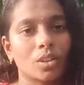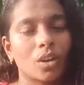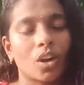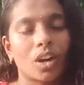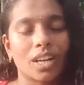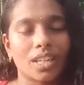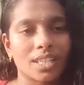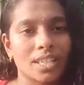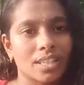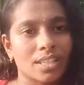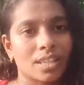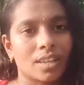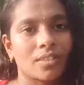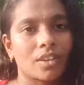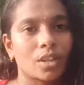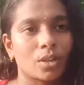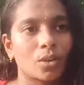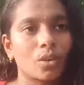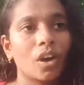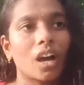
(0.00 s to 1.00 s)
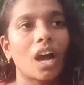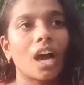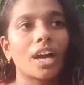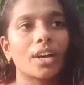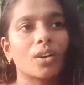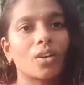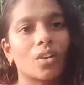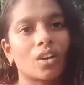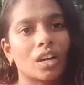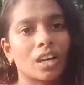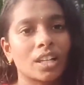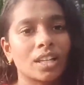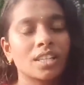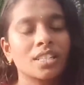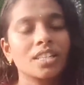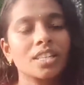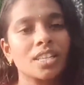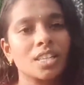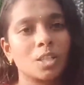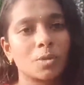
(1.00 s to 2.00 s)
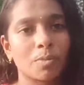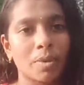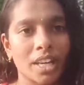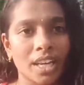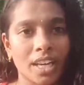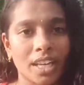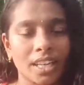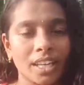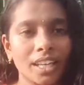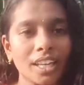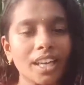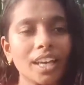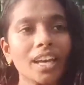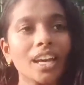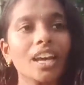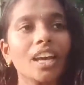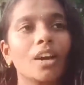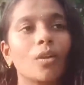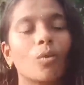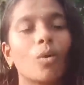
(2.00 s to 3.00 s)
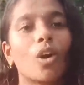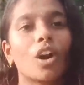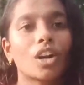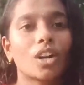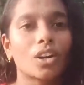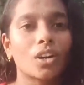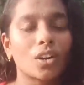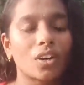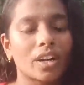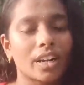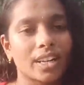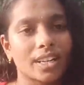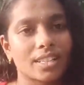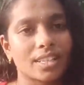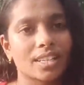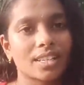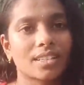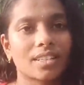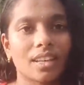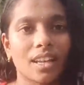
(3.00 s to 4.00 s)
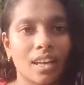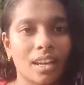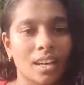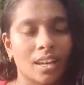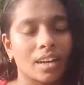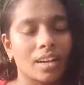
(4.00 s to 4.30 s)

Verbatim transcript: యోగా చేసేవారు ఆ యోగా నుంచి ఇన్స్పైర్ అయ్యి వాటర్లో ట్రై చేస్తే